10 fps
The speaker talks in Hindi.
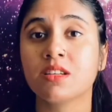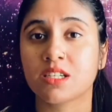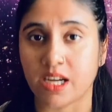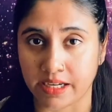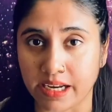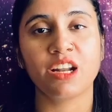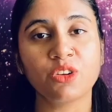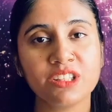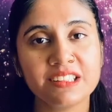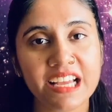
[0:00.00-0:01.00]
स्टनिंग नाउ
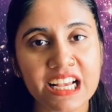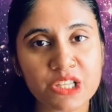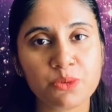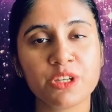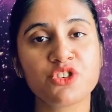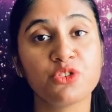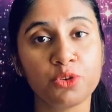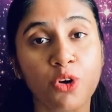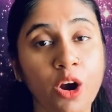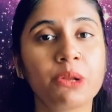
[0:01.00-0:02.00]
द थिंग्स विच डू
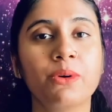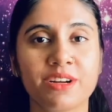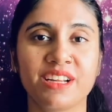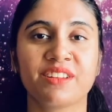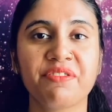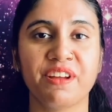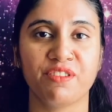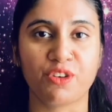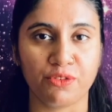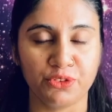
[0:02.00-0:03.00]
नॉट वर्क इन द
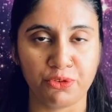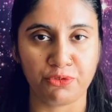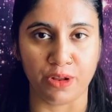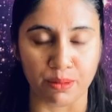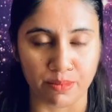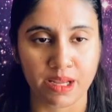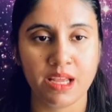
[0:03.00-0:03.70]
फेवर ऑफ द फिल्म